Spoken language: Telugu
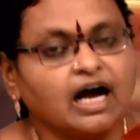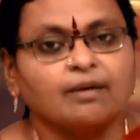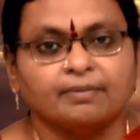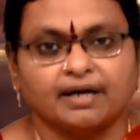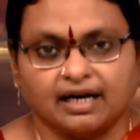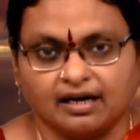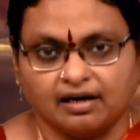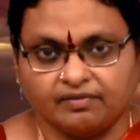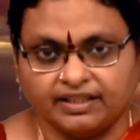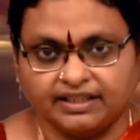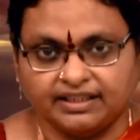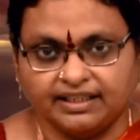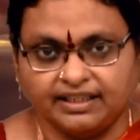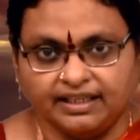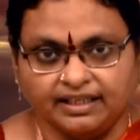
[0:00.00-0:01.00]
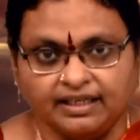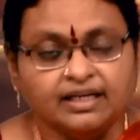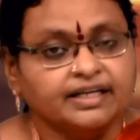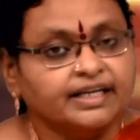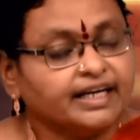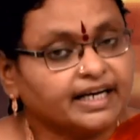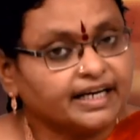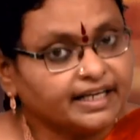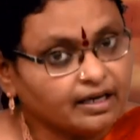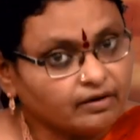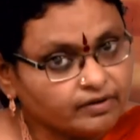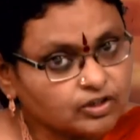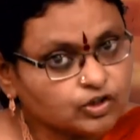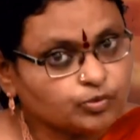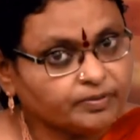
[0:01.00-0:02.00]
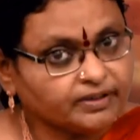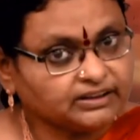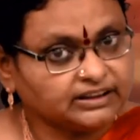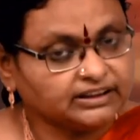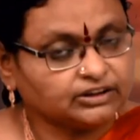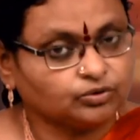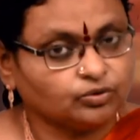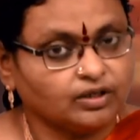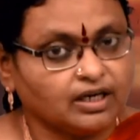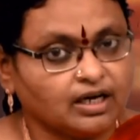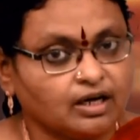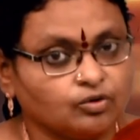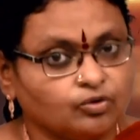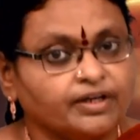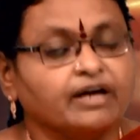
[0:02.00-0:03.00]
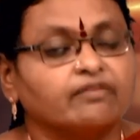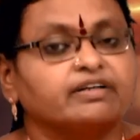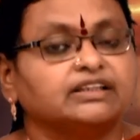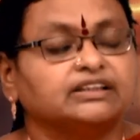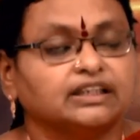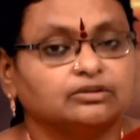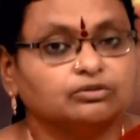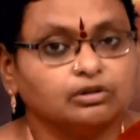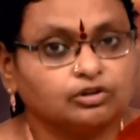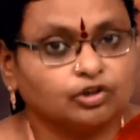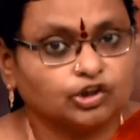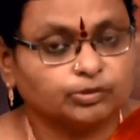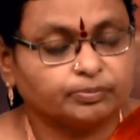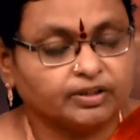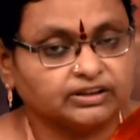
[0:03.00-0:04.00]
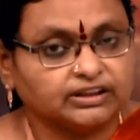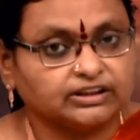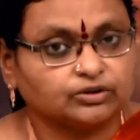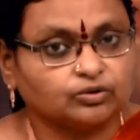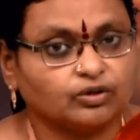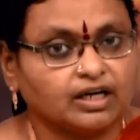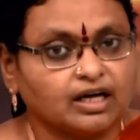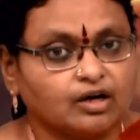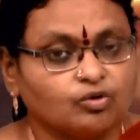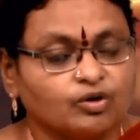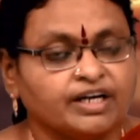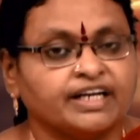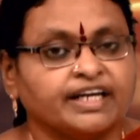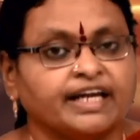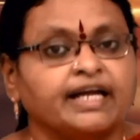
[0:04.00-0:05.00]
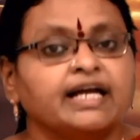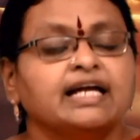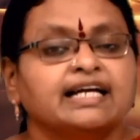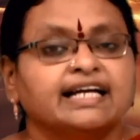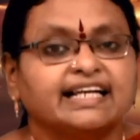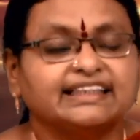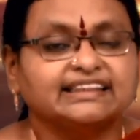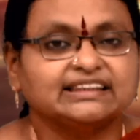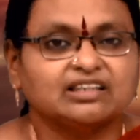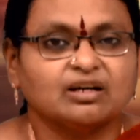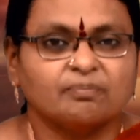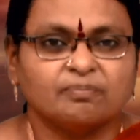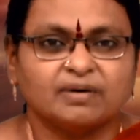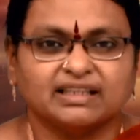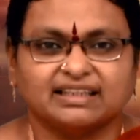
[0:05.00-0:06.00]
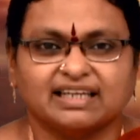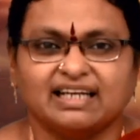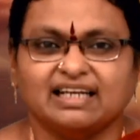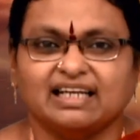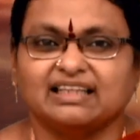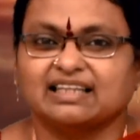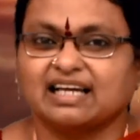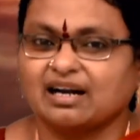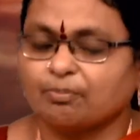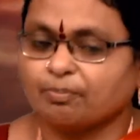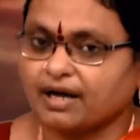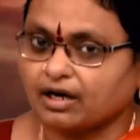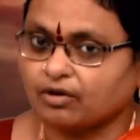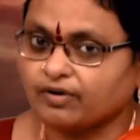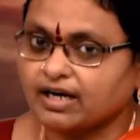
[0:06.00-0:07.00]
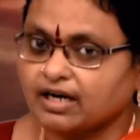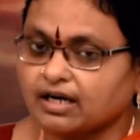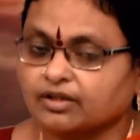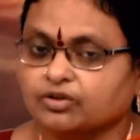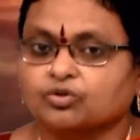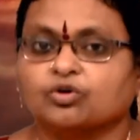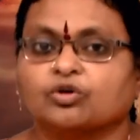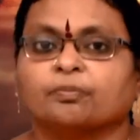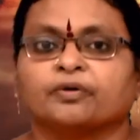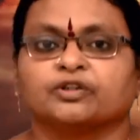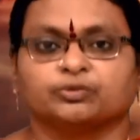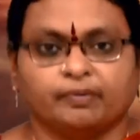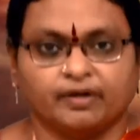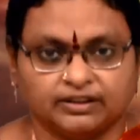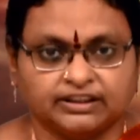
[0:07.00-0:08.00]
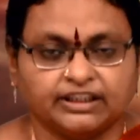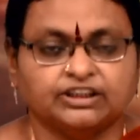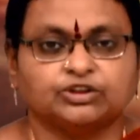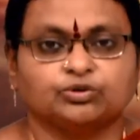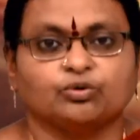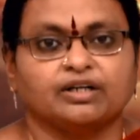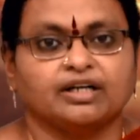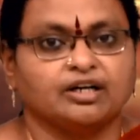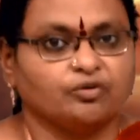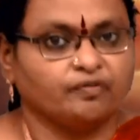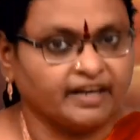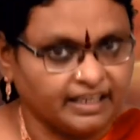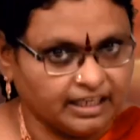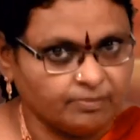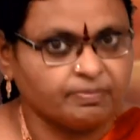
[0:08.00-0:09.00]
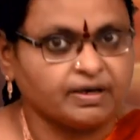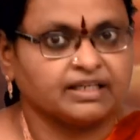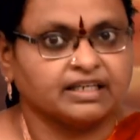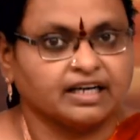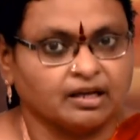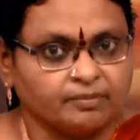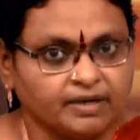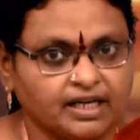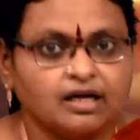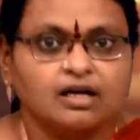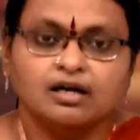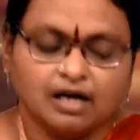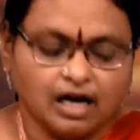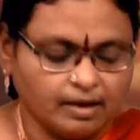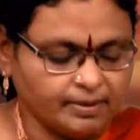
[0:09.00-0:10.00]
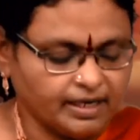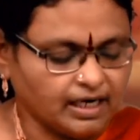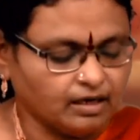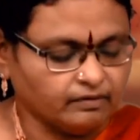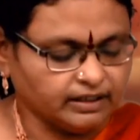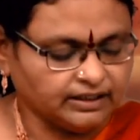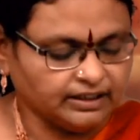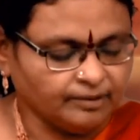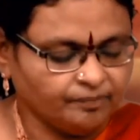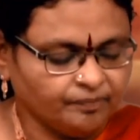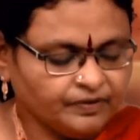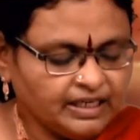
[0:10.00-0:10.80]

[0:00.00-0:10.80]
అమరావతి ఇక్కడ ఎవరు స్పృశిస్తున్నారు ఎవరి చేతులతో స్పృశిస్తున్నారు అంటే కృష్ణమ్మ తల్లి తన పరవళ్లతో స్పృశిస్తున్నటువంటి పట్టణమే అమరావతి